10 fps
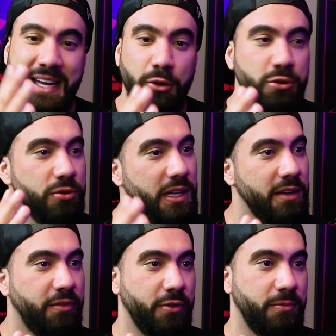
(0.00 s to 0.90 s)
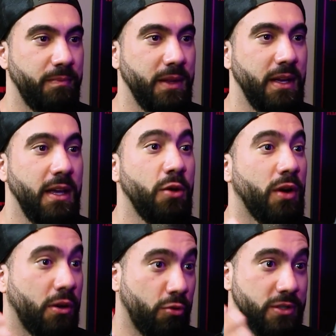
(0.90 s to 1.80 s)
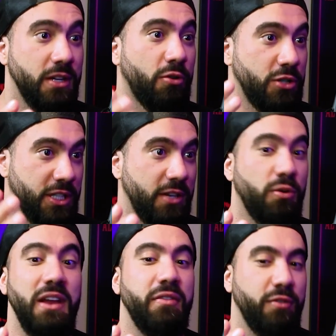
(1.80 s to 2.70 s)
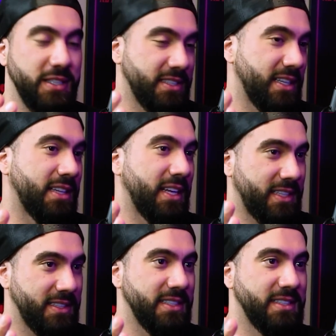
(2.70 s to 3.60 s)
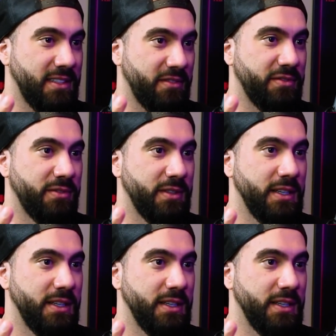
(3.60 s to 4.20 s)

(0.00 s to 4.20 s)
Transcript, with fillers: aqui é outro nível. E o recurso ergogênico levou esses atletas nesse nível.